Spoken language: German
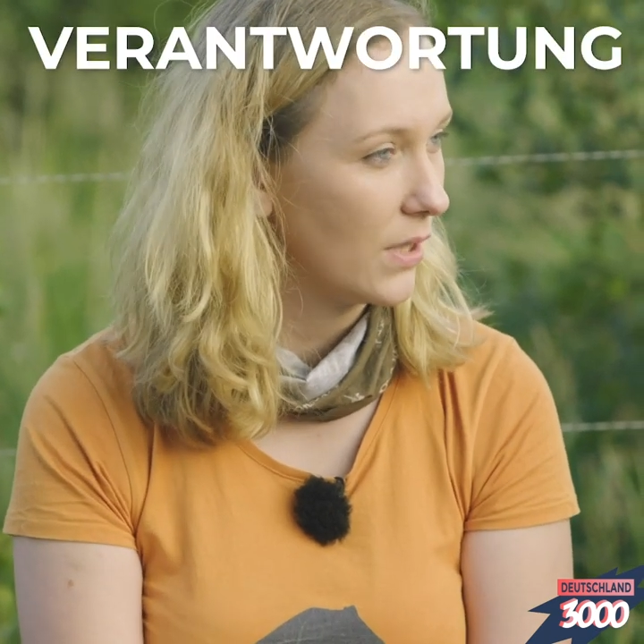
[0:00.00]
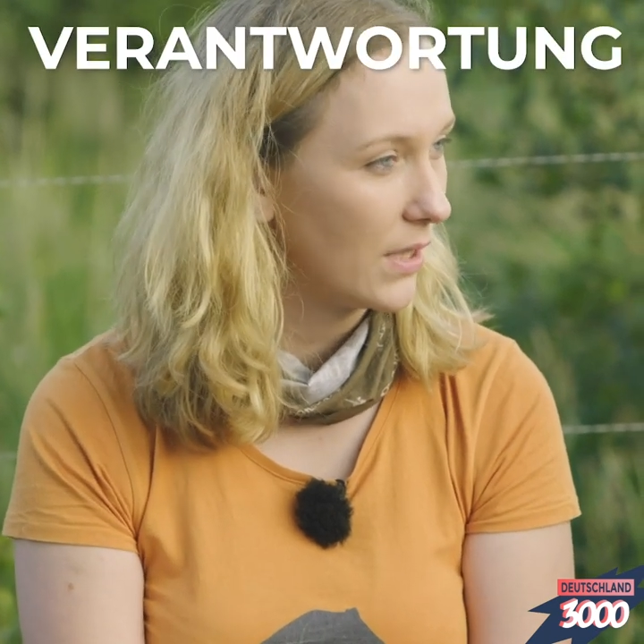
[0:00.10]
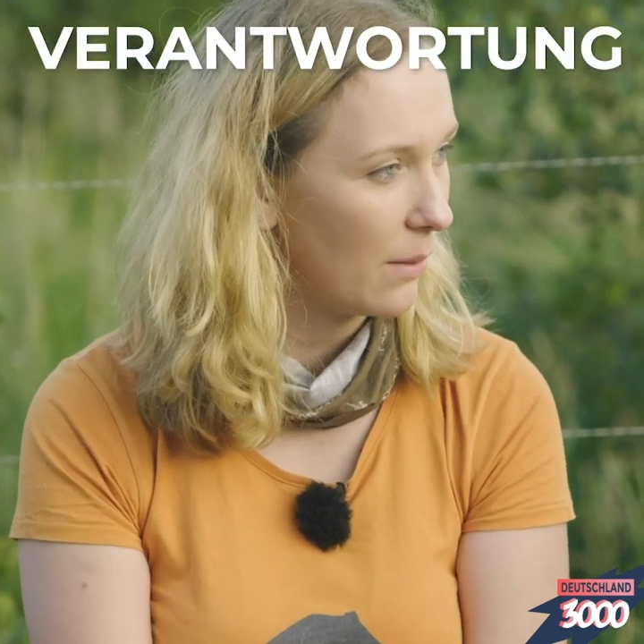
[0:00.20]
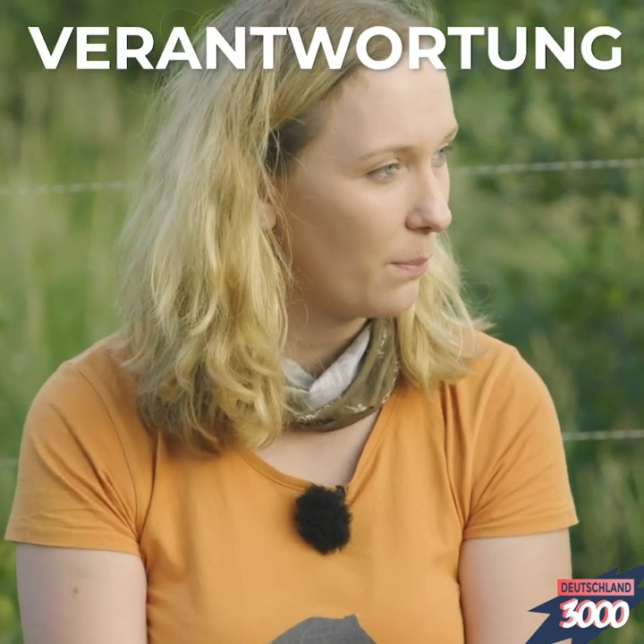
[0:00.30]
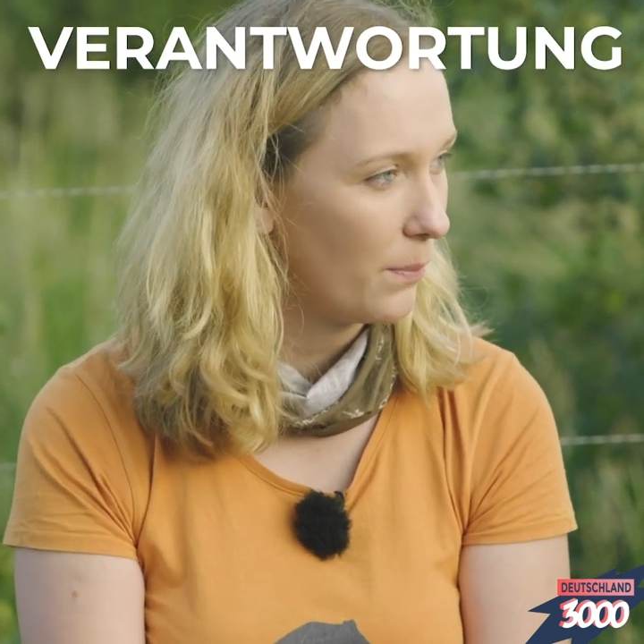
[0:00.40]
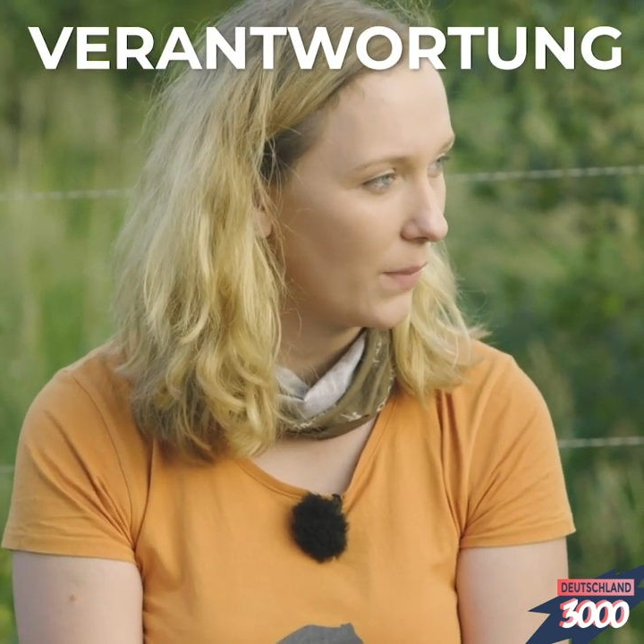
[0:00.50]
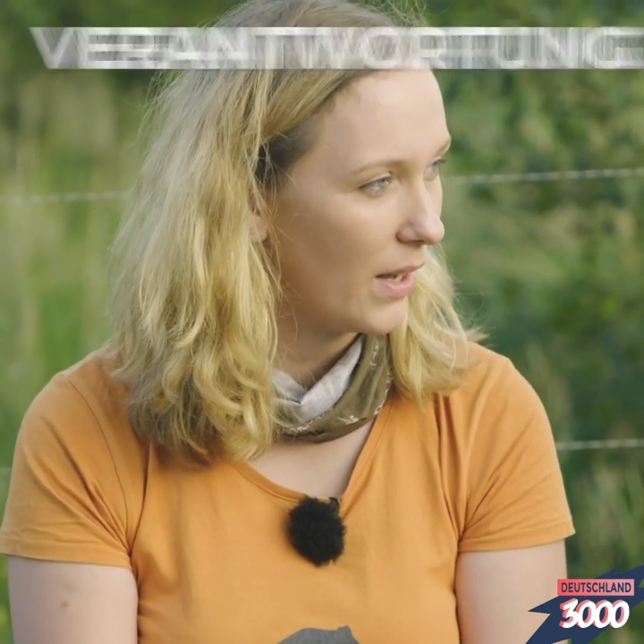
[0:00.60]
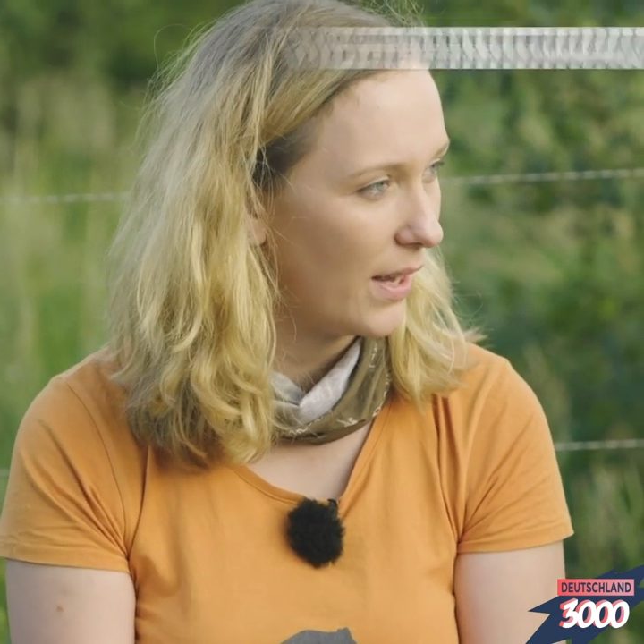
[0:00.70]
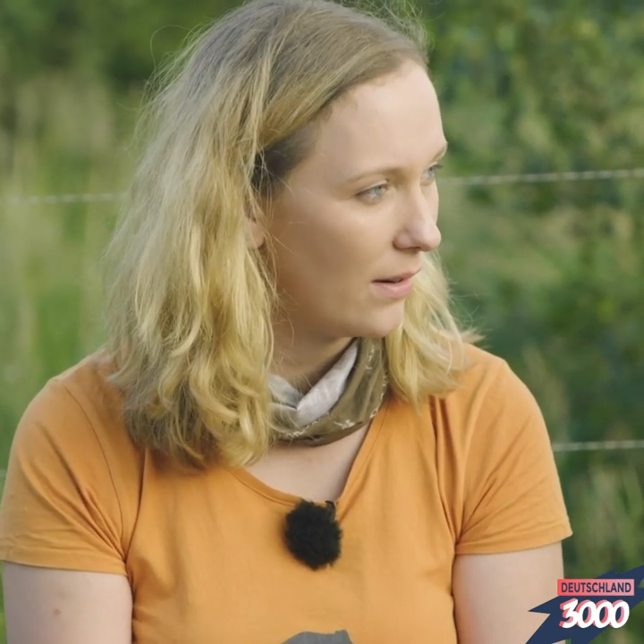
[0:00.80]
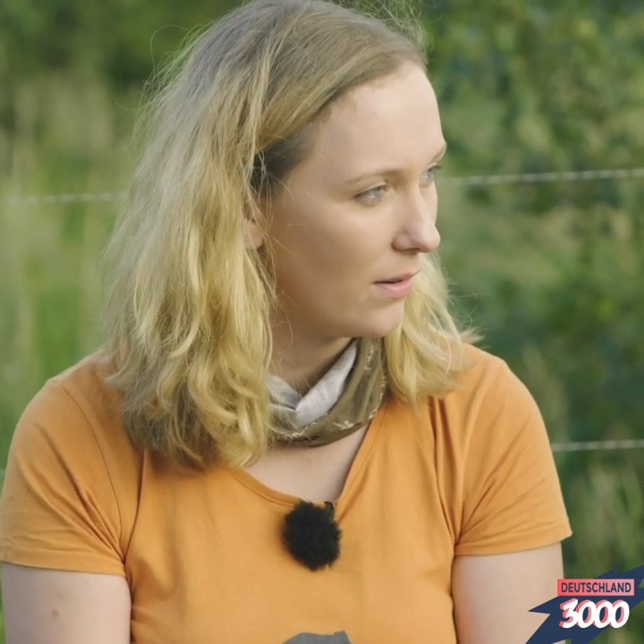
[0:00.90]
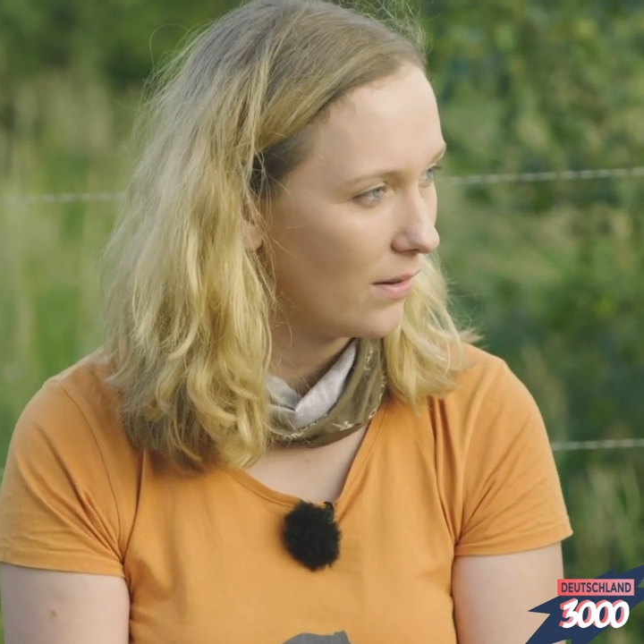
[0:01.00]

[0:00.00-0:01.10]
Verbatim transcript: Ich habe ein